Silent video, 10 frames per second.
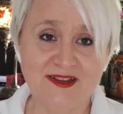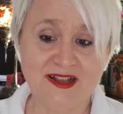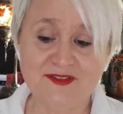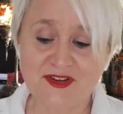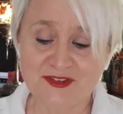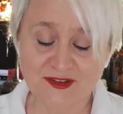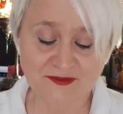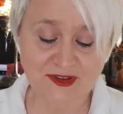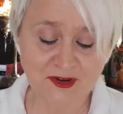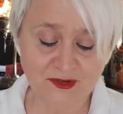dla Was
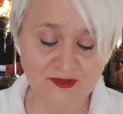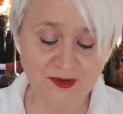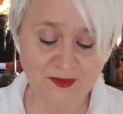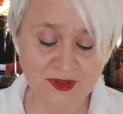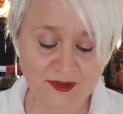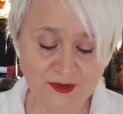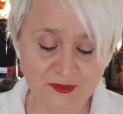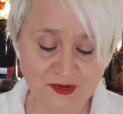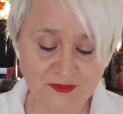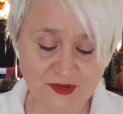wygodną, jest to
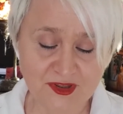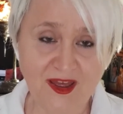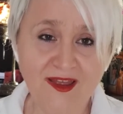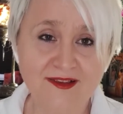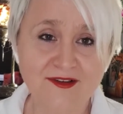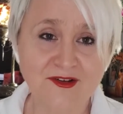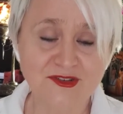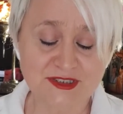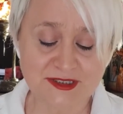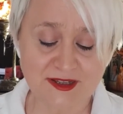oczywiście
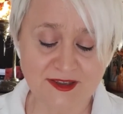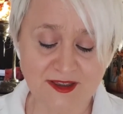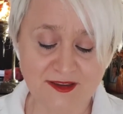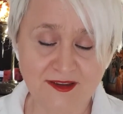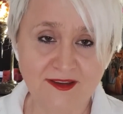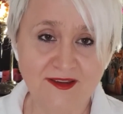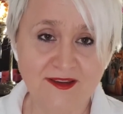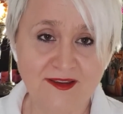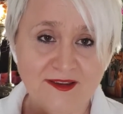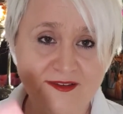skorzystanie
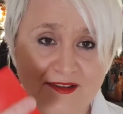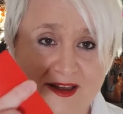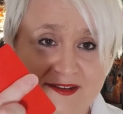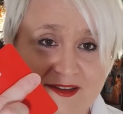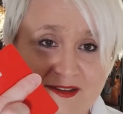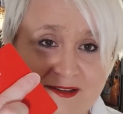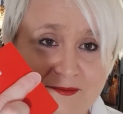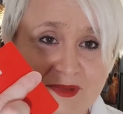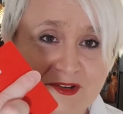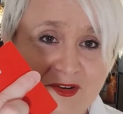z karty
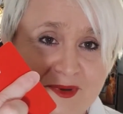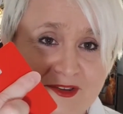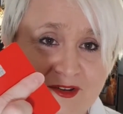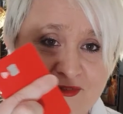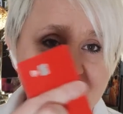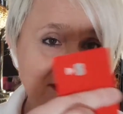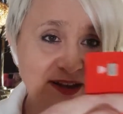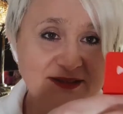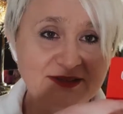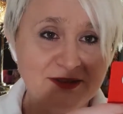bankomatowej,
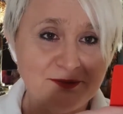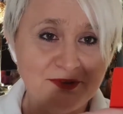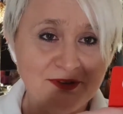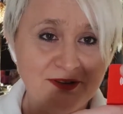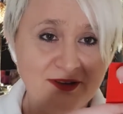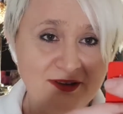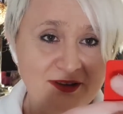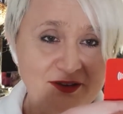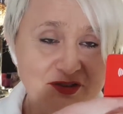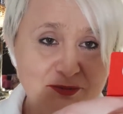tak? Z tym,
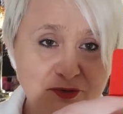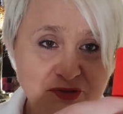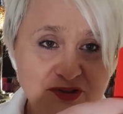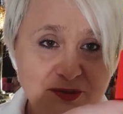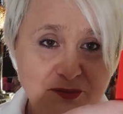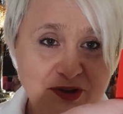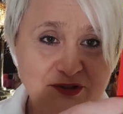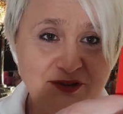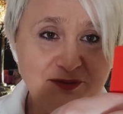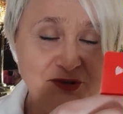że możecie
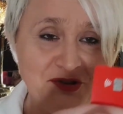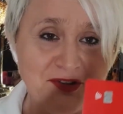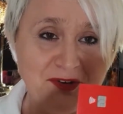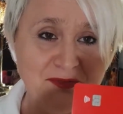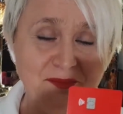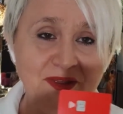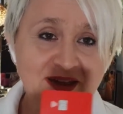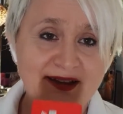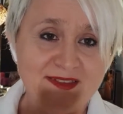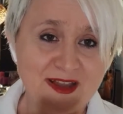płacić zbliżeniową,
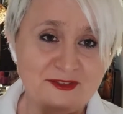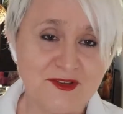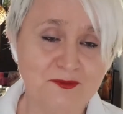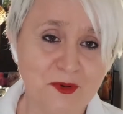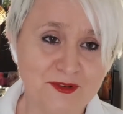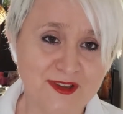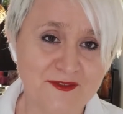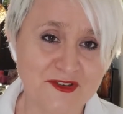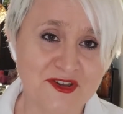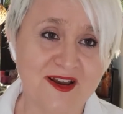nawet polska
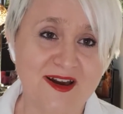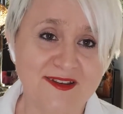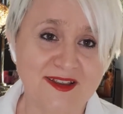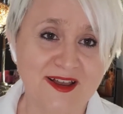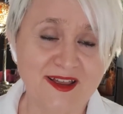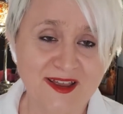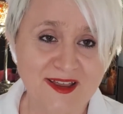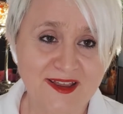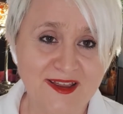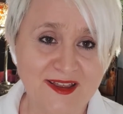Wasza karta,
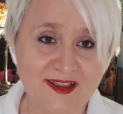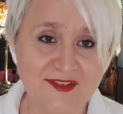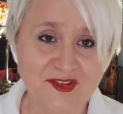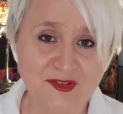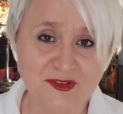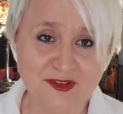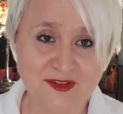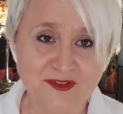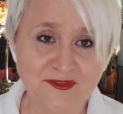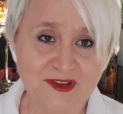e,
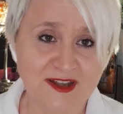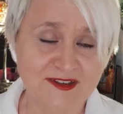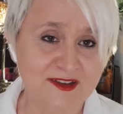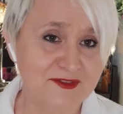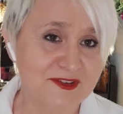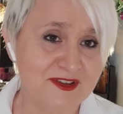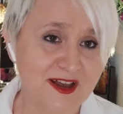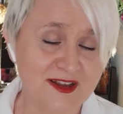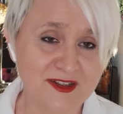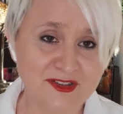czy karta
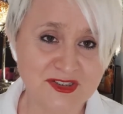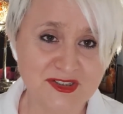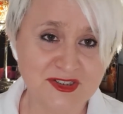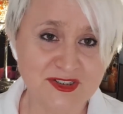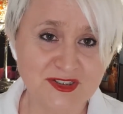Visa, czy